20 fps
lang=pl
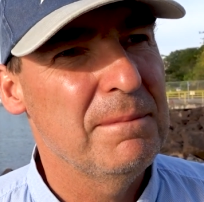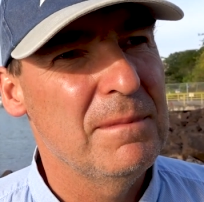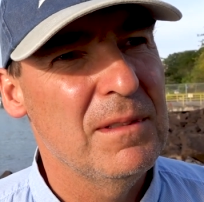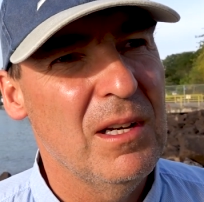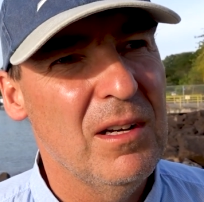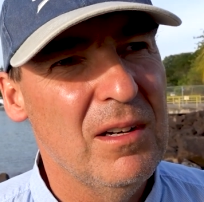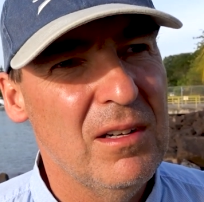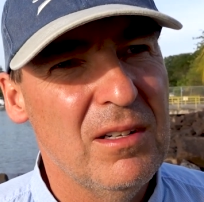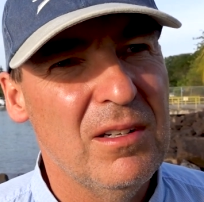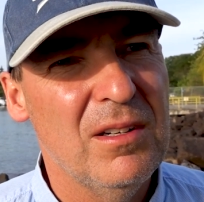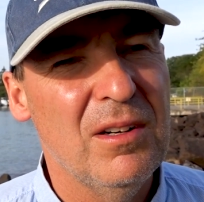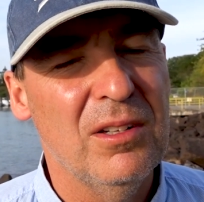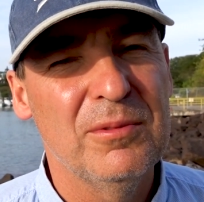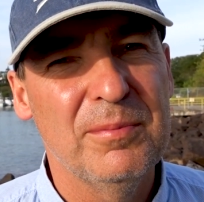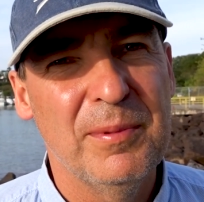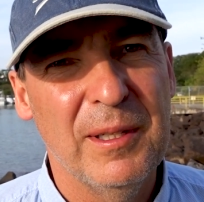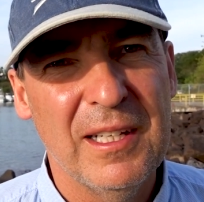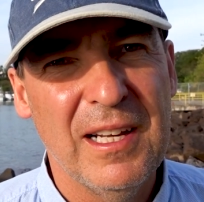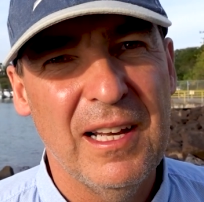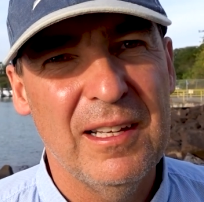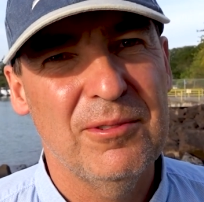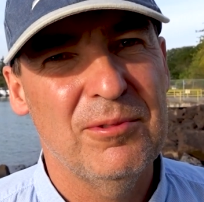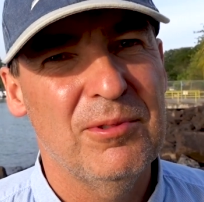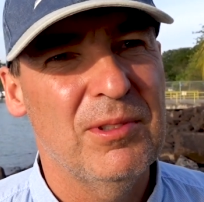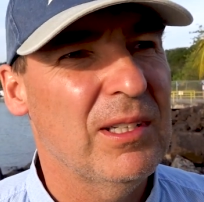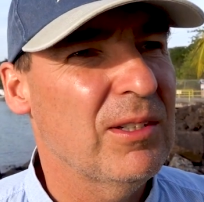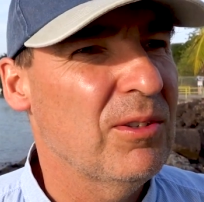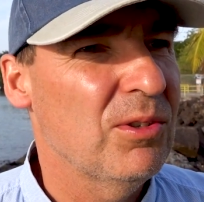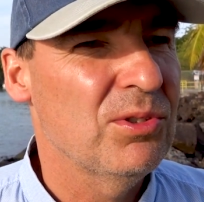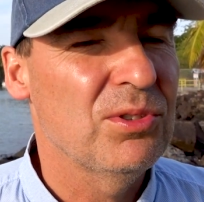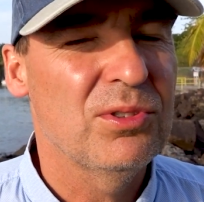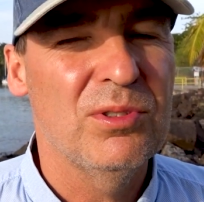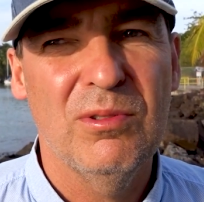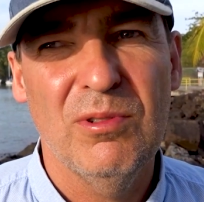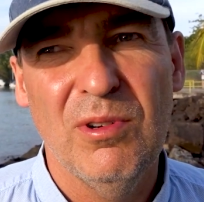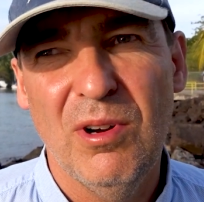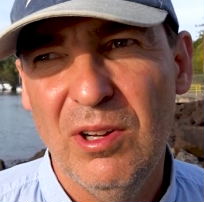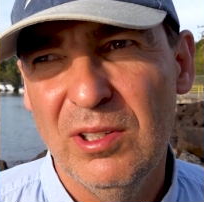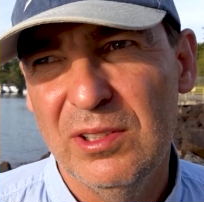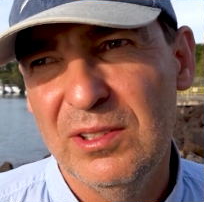no, odbiegają
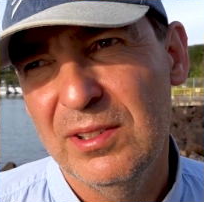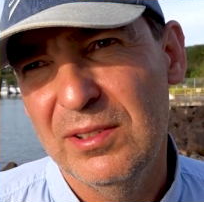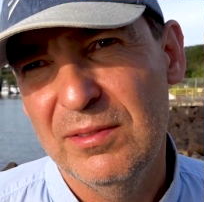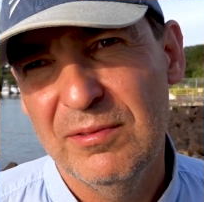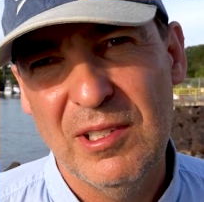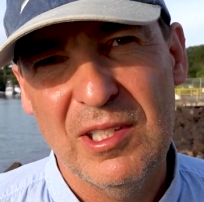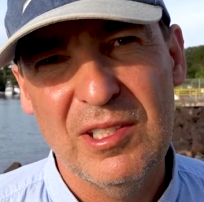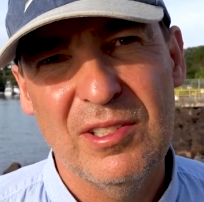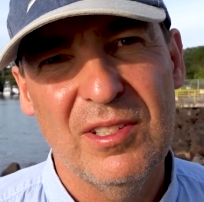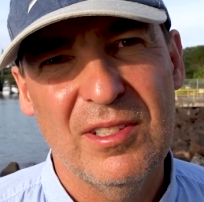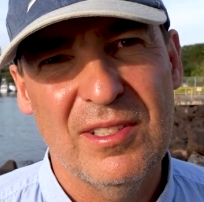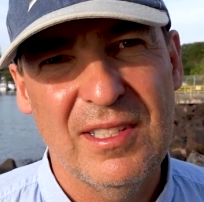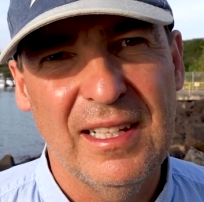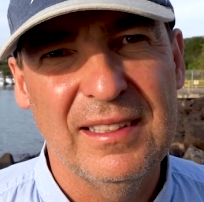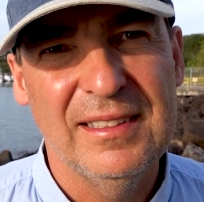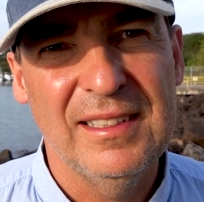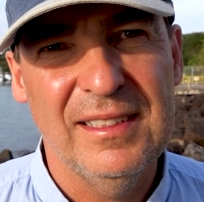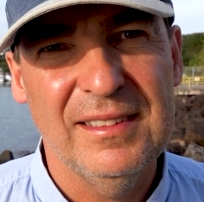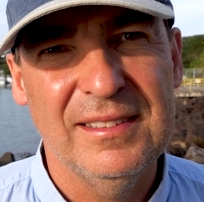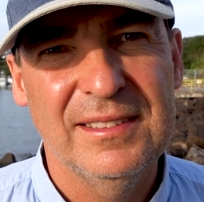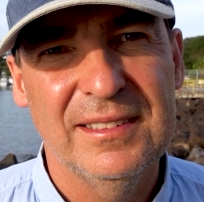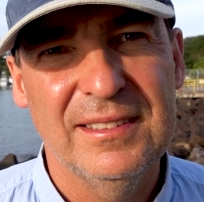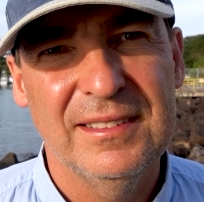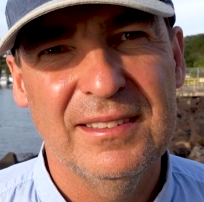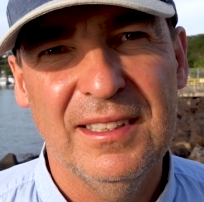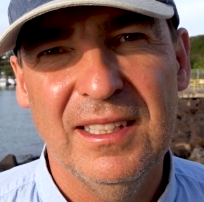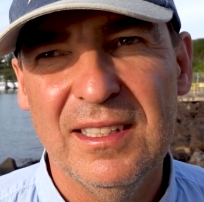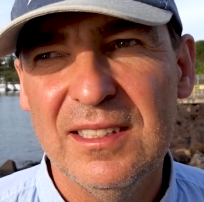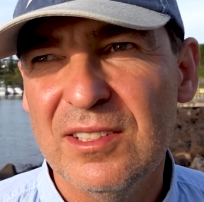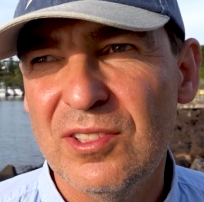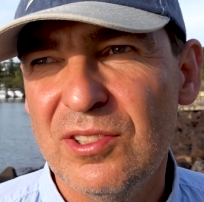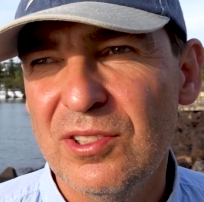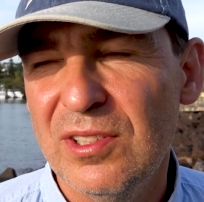jakością od właśnie Sandals tak?